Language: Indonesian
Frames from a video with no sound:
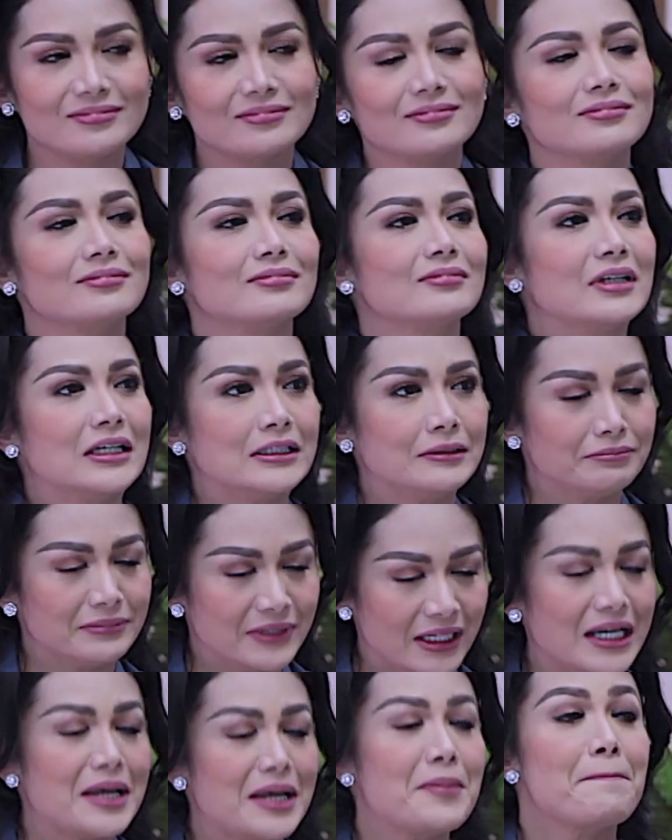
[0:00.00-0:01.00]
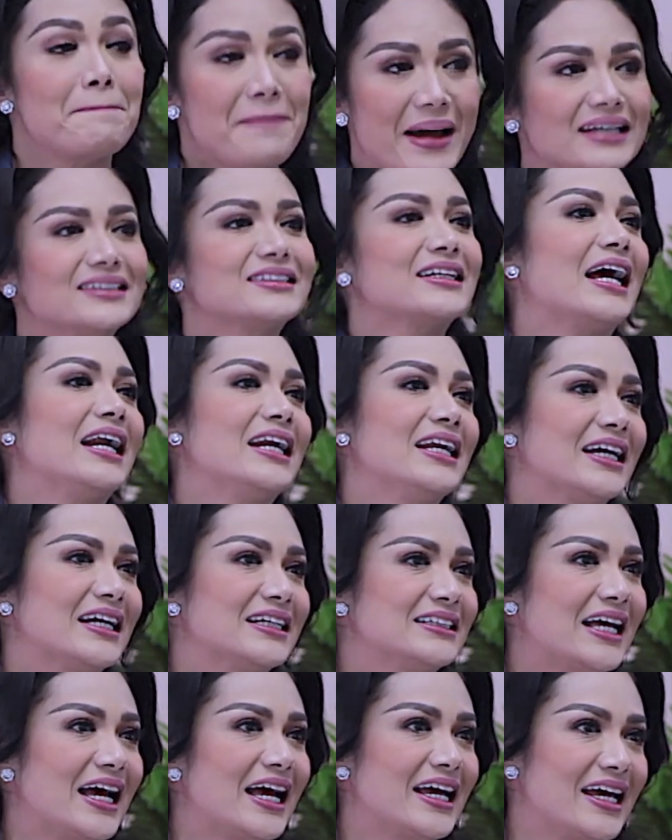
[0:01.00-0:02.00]
Ya, terimpact sekali ke
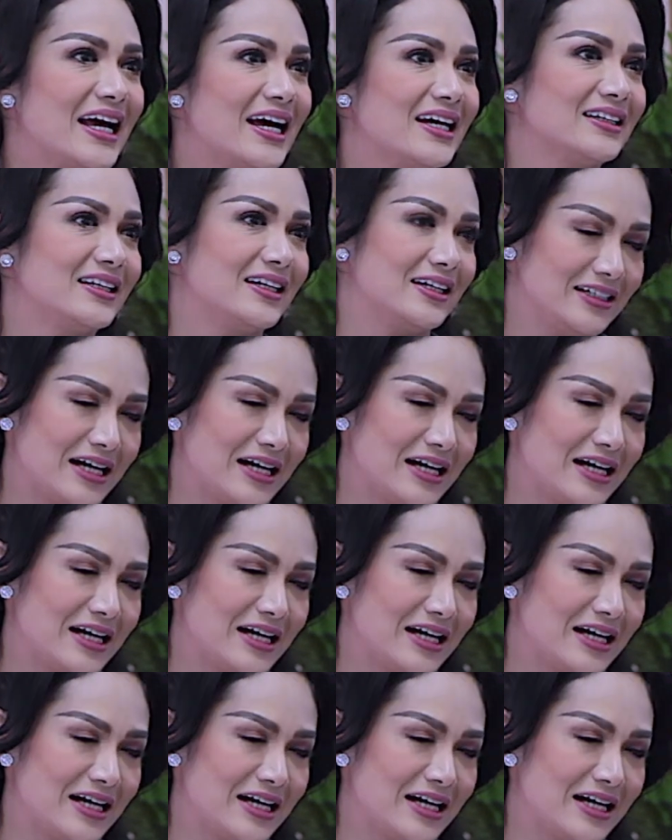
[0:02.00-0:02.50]
saya. Gitu, ya.